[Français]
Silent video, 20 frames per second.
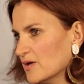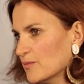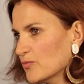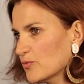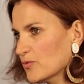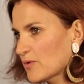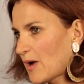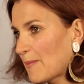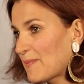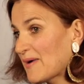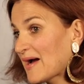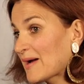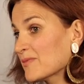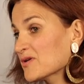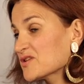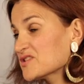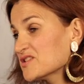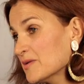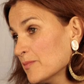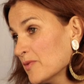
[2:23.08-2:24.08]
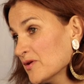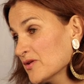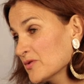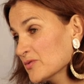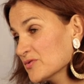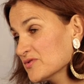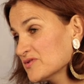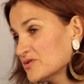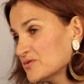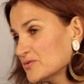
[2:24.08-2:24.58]
Bon, apparemment j'ai une bonne
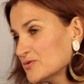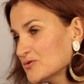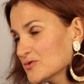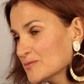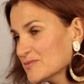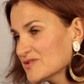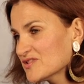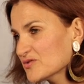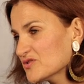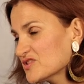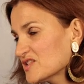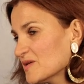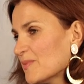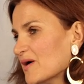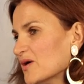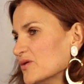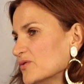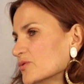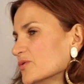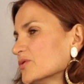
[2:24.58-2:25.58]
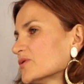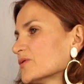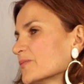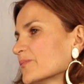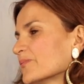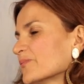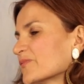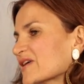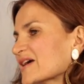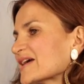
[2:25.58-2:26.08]
constitution parce que j'ai pas eu de
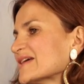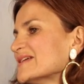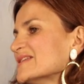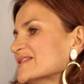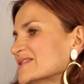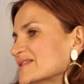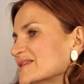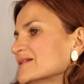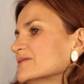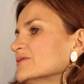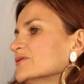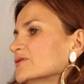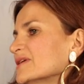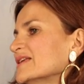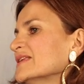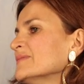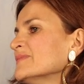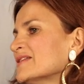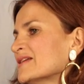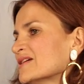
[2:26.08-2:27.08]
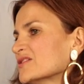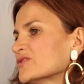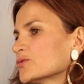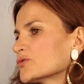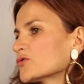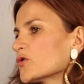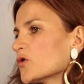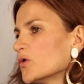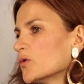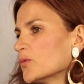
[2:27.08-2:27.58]
crise
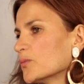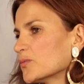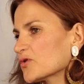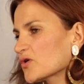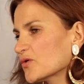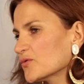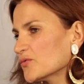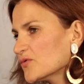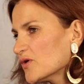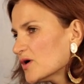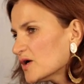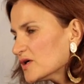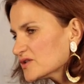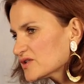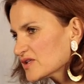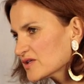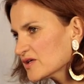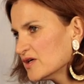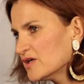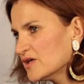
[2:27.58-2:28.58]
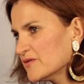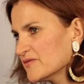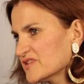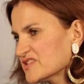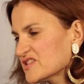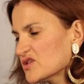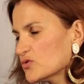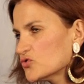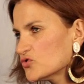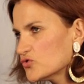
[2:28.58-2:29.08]
d'élimination trop, trop forte.
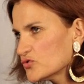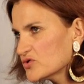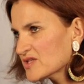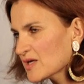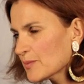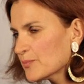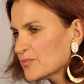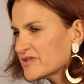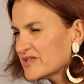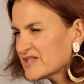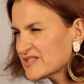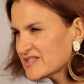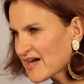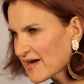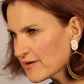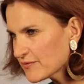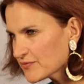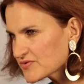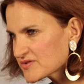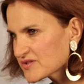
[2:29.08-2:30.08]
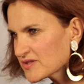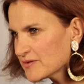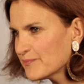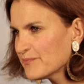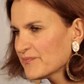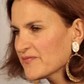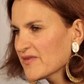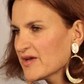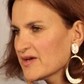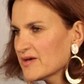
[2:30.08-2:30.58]
J'ai eu juste un peu des aftes.
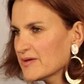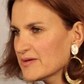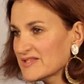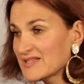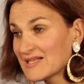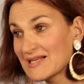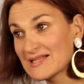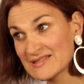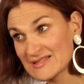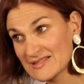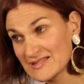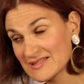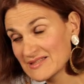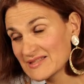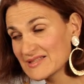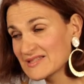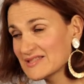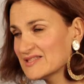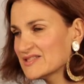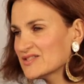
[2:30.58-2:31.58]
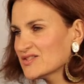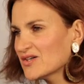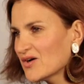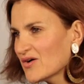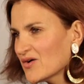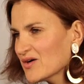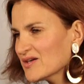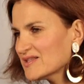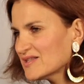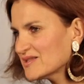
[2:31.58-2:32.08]
C'est l'acidité qui
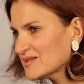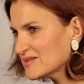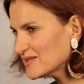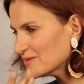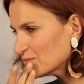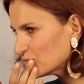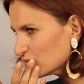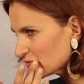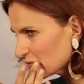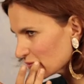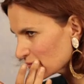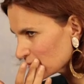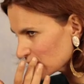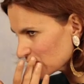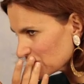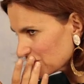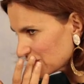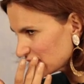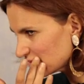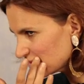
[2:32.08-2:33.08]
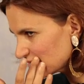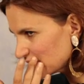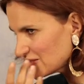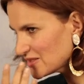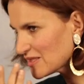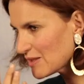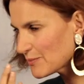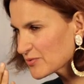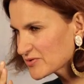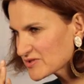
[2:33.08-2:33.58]
sort, des, boutons
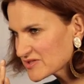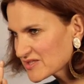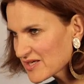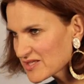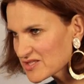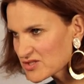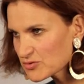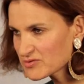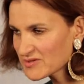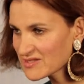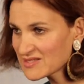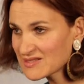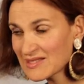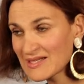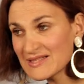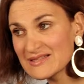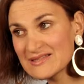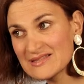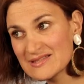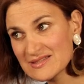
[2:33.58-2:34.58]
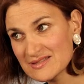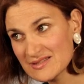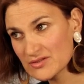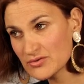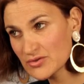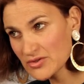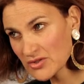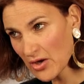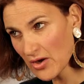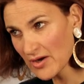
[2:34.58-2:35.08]
ici, la peau sèche, tout ça, c'est l'acidité
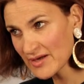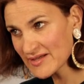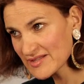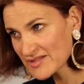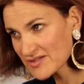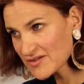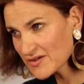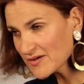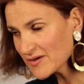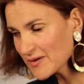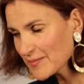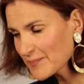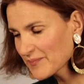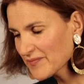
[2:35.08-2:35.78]
du corps qui sort.